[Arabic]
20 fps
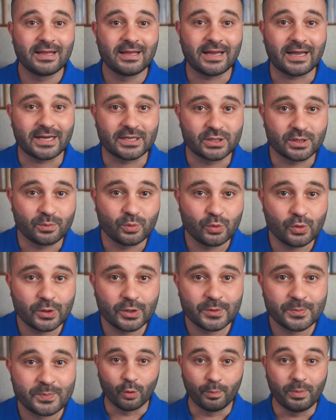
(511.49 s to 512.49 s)
عجبوك
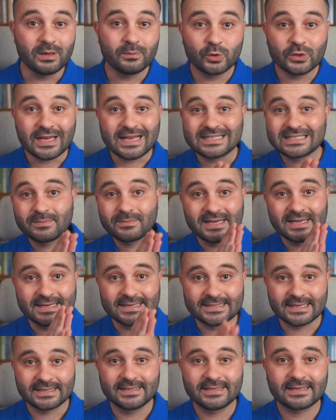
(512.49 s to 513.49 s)
وبالمناسبة يا
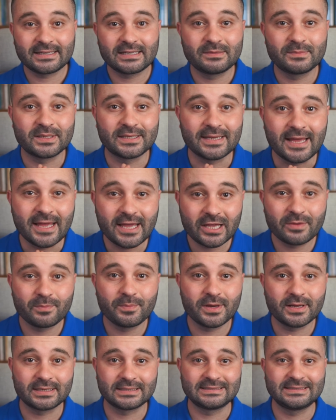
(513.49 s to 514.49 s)
صديقي من
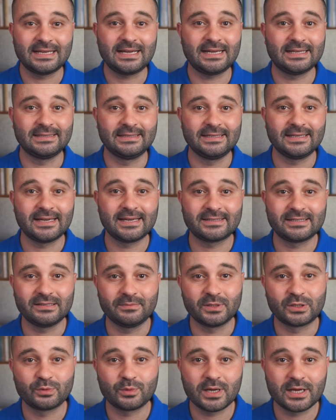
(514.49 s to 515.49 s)
أكبر التحديات اللي
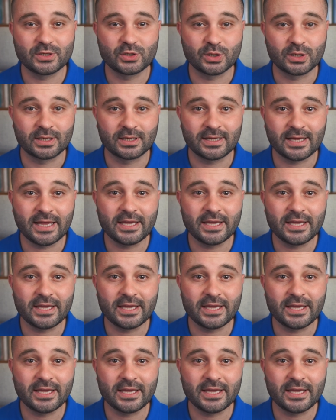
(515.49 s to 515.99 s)
بتواجه